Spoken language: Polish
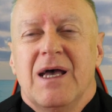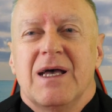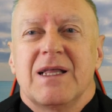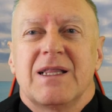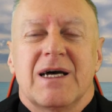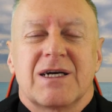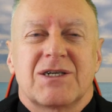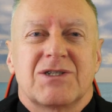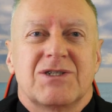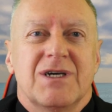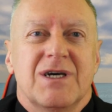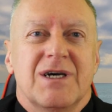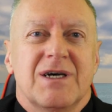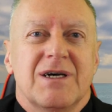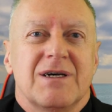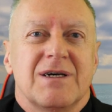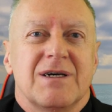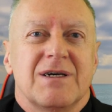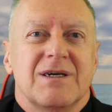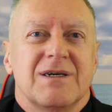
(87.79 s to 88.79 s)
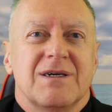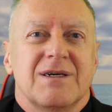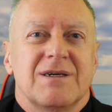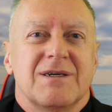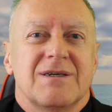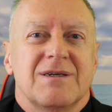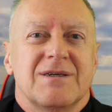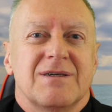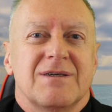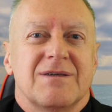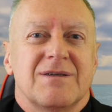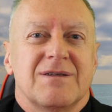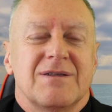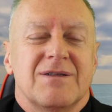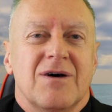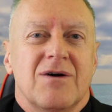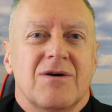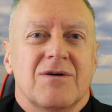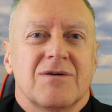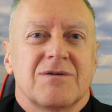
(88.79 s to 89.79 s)
Także y,
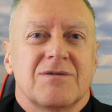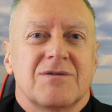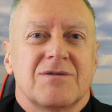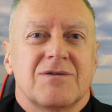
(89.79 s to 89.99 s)
no,